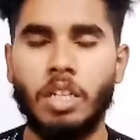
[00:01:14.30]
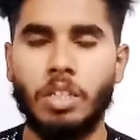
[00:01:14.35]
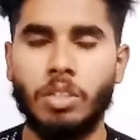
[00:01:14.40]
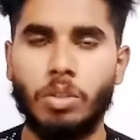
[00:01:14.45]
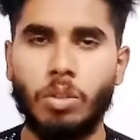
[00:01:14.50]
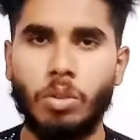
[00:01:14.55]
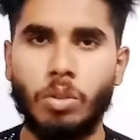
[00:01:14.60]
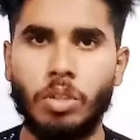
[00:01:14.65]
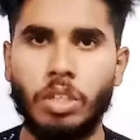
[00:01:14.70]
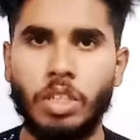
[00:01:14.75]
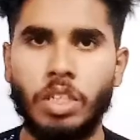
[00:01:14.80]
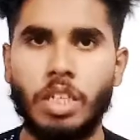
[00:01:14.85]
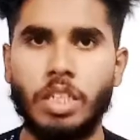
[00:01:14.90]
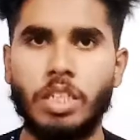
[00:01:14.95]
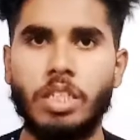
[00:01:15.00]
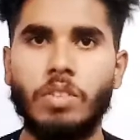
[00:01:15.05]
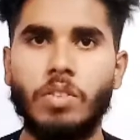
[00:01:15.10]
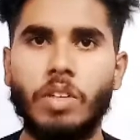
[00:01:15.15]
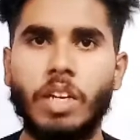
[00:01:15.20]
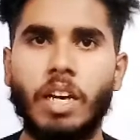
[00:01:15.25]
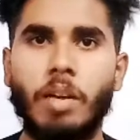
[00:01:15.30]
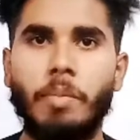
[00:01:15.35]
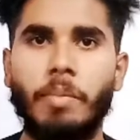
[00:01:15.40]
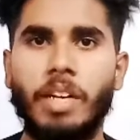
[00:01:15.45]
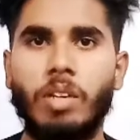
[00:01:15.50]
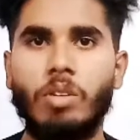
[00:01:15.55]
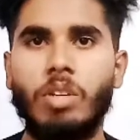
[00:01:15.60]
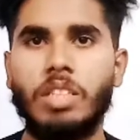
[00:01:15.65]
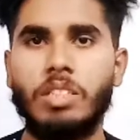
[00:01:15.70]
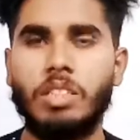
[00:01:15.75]
जो एनर्जी वगैरह
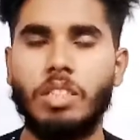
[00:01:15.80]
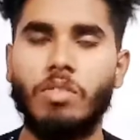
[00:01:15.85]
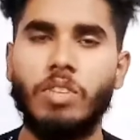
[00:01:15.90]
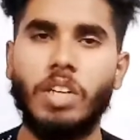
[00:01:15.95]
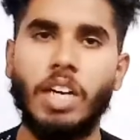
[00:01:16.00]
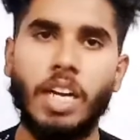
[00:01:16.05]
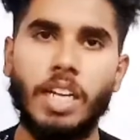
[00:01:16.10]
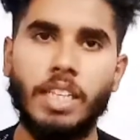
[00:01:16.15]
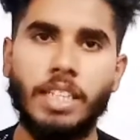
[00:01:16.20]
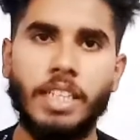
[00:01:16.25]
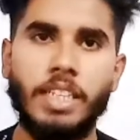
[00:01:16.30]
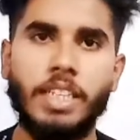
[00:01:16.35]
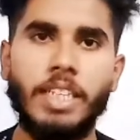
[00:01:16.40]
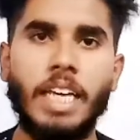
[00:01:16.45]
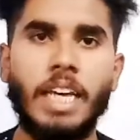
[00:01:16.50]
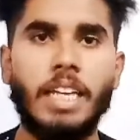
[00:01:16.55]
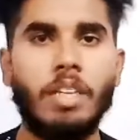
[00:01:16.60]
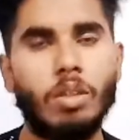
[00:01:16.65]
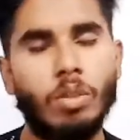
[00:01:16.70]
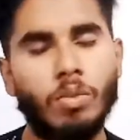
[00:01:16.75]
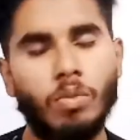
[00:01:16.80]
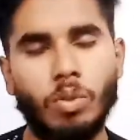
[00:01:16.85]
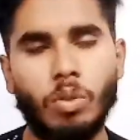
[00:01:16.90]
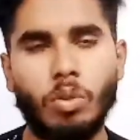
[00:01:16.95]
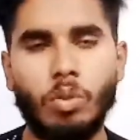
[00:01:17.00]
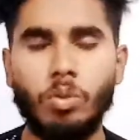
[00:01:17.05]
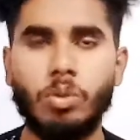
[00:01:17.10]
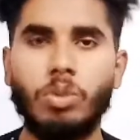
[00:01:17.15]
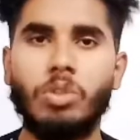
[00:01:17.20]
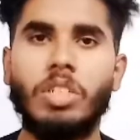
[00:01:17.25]
माइनो एसिड वगैरह देनी है तो वो
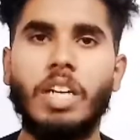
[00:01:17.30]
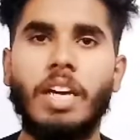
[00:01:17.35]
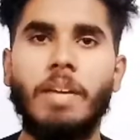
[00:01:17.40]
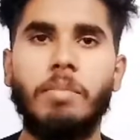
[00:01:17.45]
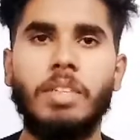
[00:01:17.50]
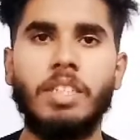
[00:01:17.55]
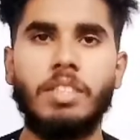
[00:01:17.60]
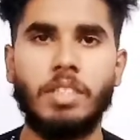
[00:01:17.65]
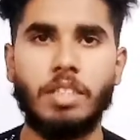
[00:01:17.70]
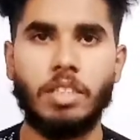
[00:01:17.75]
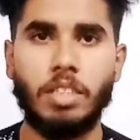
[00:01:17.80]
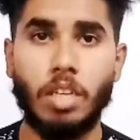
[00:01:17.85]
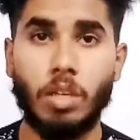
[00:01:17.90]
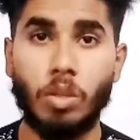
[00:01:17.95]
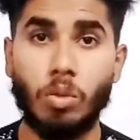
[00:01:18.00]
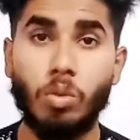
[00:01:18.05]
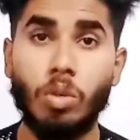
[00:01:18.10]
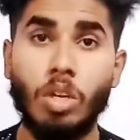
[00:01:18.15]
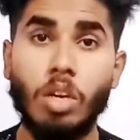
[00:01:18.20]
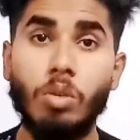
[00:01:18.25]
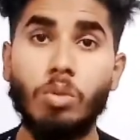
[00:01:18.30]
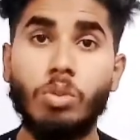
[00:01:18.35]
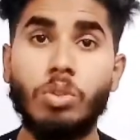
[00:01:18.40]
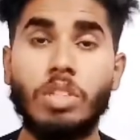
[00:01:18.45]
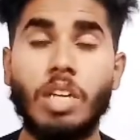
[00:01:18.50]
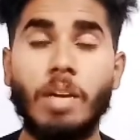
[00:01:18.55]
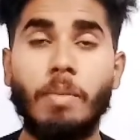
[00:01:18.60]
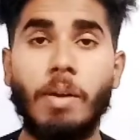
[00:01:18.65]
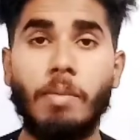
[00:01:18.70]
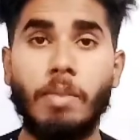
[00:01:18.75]
उस टाइम दे सकते हैं क्योंकि उस
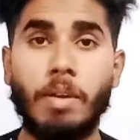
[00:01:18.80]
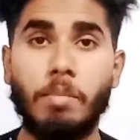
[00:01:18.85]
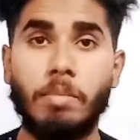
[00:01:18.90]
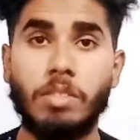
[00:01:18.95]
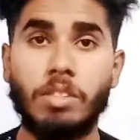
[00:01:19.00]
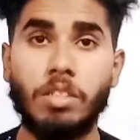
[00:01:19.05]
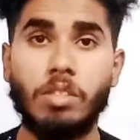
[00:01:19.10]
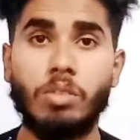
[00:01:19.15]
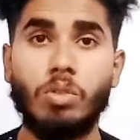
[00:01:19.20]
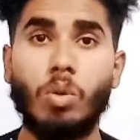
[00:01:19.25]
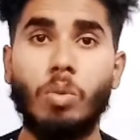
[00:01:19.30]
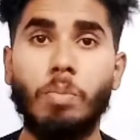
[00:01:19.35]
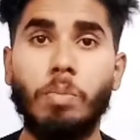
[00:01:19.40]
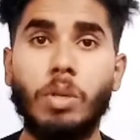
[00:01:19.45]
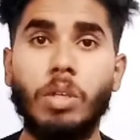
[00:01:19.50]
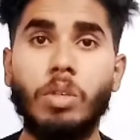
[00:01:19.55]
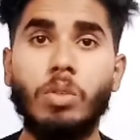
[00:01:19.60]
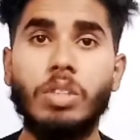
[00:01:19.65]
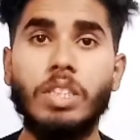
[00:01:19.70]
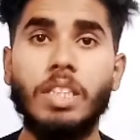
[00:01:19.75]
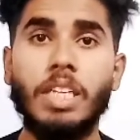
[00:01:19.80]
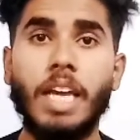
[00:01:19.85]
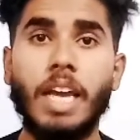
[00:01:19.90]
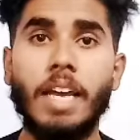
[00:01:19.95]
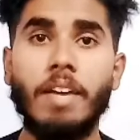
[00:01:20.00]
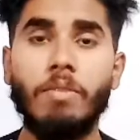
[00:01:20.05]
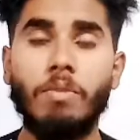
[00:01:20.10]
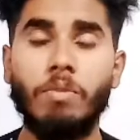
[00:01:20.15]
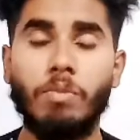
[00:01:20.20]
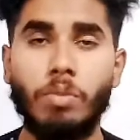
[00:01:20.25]
टाइम आपके मसल्स ओपन होते हैं
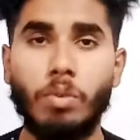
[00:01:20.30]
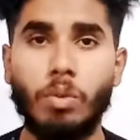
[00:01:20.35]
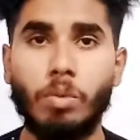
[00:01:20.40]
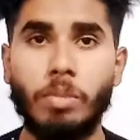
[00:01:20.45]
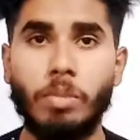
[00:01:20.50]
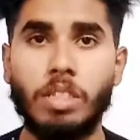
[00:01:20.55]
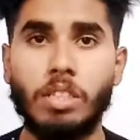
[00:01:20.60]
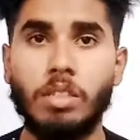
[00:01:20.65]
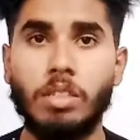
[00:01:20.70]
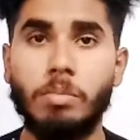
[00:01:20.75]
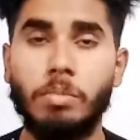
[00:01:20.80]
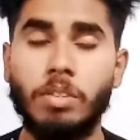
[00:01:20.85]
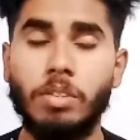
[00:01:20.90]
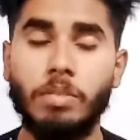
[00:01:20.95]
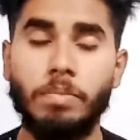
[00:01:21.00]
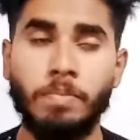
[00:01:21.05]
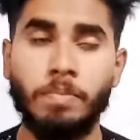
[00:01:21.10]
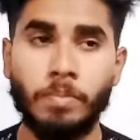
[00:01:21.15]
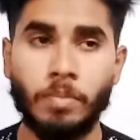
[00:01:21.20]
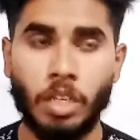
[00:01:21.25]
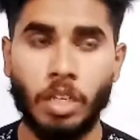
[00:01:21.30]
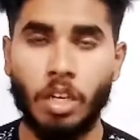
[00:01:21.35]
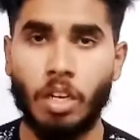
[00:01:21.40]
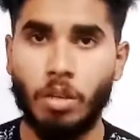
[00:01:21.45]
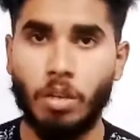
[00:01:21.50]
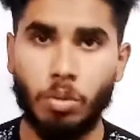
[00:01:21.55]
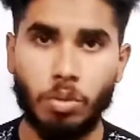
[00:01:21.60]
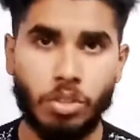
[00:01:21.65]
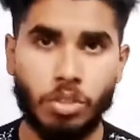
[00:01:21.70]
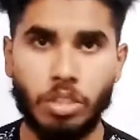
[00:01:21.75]
वो मतलब
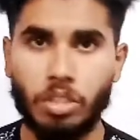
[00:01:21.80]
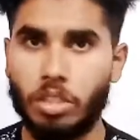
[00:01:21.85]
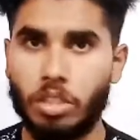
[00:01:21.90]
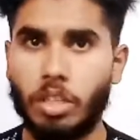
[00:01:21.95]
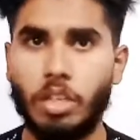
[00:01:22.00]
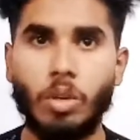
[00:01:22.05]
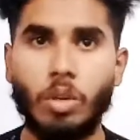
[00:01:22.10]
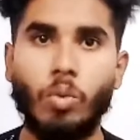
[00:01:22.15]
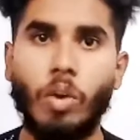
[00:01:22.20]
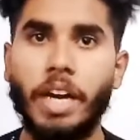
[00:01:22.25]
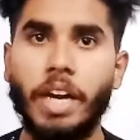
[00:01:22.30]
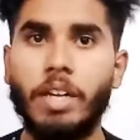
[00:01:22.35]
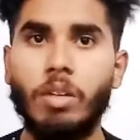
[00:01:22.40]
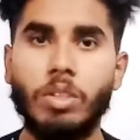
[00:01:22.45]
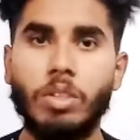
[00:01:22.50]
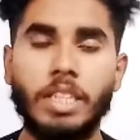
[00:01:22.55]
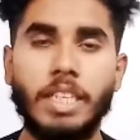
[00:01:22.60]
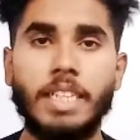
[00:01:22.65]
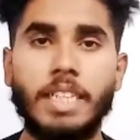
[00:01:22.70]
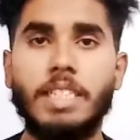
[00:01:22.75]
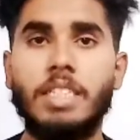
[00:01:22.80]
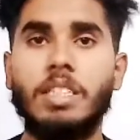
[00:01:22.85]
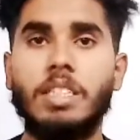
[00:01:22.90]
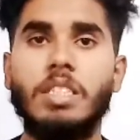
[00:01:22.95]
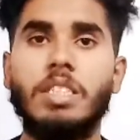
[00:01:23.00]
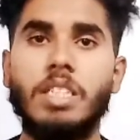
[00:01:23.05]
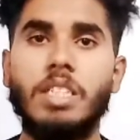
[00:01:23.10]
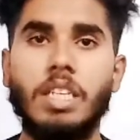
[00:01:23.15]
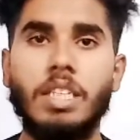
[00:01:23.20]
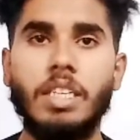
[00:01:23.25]
उस चीज़ के रिक्वायर्ड होते हैं कि
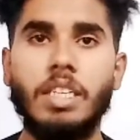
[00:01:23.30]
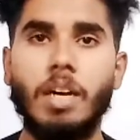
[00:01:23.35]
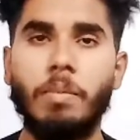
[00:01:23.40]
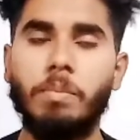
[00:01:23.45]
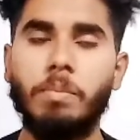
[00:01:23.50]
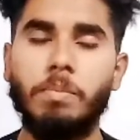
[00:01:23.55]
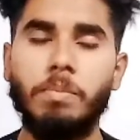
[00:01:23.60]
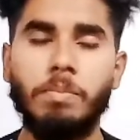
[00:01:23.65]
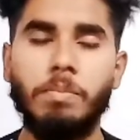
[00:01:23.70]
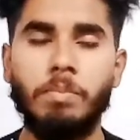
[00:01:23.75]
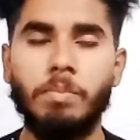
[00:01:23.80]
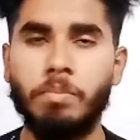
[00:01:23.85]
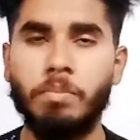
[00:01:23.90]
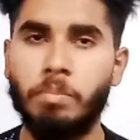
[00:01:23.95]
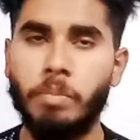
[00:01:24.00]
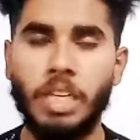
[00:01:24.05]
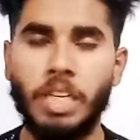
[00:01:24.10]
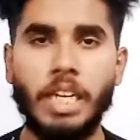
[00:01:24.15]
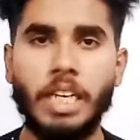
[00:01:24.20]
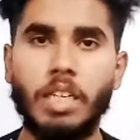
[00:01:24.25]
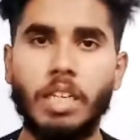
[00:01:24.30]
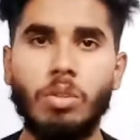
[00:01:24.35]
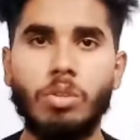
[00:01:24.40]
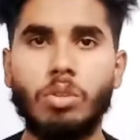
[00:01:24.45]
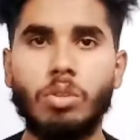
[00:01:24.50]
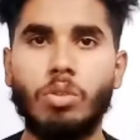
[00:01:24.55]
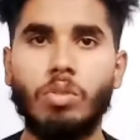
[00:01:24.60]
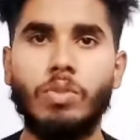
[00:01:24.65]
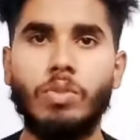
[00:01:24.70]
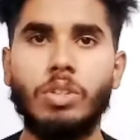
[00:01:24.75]
जितनी जल्दी आप मिलेगी
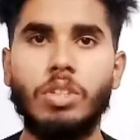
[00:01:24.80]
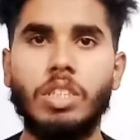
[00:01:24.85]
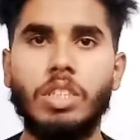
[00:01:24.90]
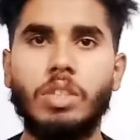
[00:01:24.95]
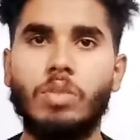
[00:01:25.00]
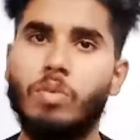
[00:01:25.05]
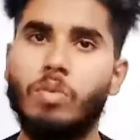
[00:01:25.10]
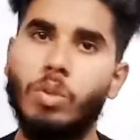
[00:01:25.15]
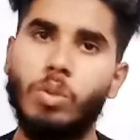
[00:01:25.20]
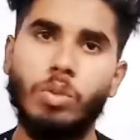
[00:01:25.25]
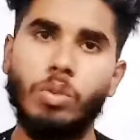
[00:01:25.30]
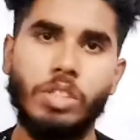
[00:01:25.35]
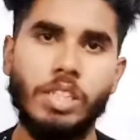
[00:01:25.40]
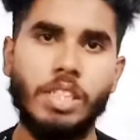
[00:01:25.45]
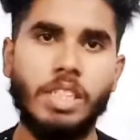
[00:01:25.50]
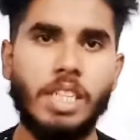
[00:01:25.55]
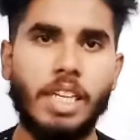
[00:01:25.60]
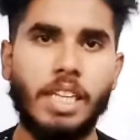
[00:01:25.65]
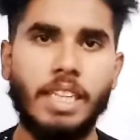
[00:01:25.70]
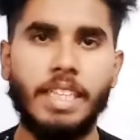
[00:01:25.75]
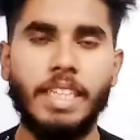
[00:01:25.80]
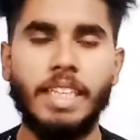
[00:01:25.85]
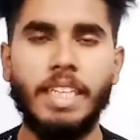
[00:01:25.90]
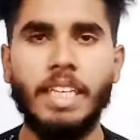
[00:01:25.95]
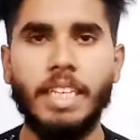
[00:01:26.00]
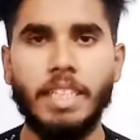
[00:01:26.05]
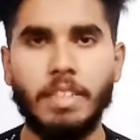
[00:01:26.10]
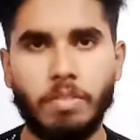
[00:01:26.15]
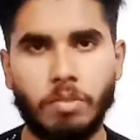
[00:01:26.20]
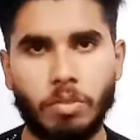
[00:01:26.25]
उसको वो चीज़ वो उतनी जल्दी ही
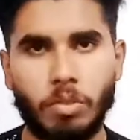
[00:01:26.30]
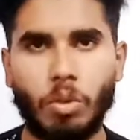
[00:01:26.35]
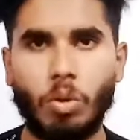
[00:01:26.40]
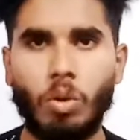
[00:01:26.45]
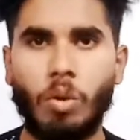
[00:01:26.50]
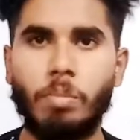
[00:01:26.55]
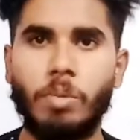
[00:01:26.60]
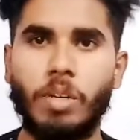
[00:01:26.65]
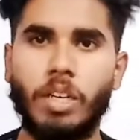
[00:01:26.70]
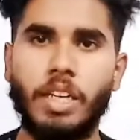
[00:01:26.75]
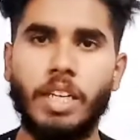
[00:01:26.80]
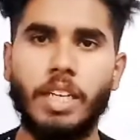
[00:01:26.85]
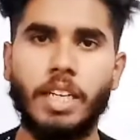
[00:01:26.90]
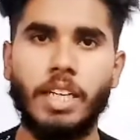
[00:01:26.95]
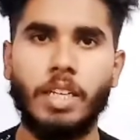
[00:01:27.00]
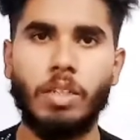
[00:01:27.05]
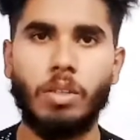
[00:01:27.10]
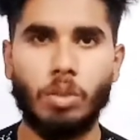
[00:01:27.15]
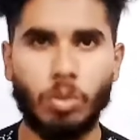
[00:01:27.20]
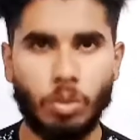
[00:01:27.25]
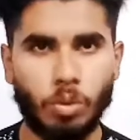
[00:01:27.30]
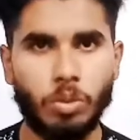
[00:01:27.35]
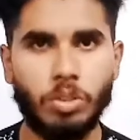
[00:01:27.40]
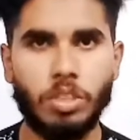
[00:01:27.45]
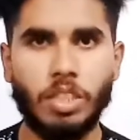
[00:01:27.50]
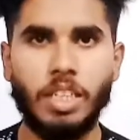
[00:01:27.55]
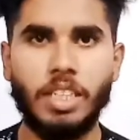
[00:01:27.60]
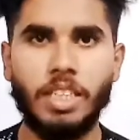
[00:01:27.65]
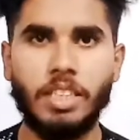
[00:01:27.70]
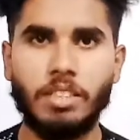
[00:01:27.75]
ग्रो अप करेंगे तो
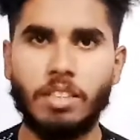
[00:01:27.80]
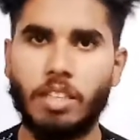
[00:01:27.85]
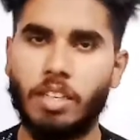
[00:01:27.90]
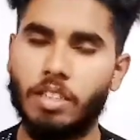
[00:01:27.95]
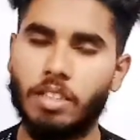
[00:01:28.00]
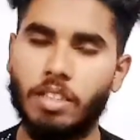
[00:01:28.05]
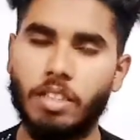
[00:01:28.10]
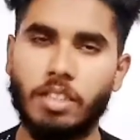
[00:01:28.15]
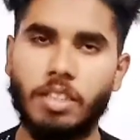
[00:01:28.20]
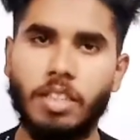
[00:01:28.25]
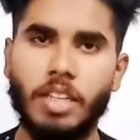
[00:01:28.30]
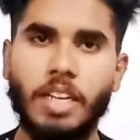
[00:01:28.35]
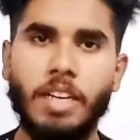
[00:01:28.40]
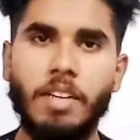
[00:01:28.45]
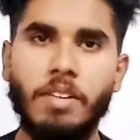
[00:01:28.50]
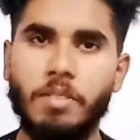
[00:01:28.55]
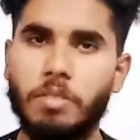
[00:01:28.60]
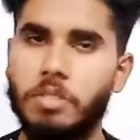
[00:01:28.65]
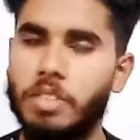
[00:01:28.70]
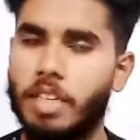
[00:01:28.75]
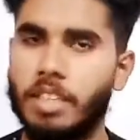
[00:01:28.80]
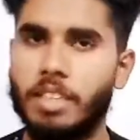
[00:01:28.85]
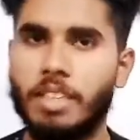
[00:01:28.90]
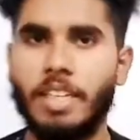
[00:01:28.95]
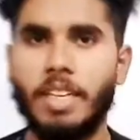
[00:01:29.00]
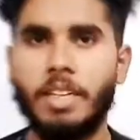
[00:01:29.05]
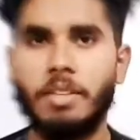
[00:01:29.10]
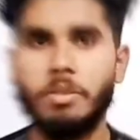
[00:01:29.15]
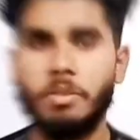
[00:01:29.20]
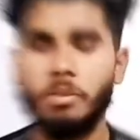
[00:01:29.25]
चलिए स्टार्ट करते हैं जाते हैं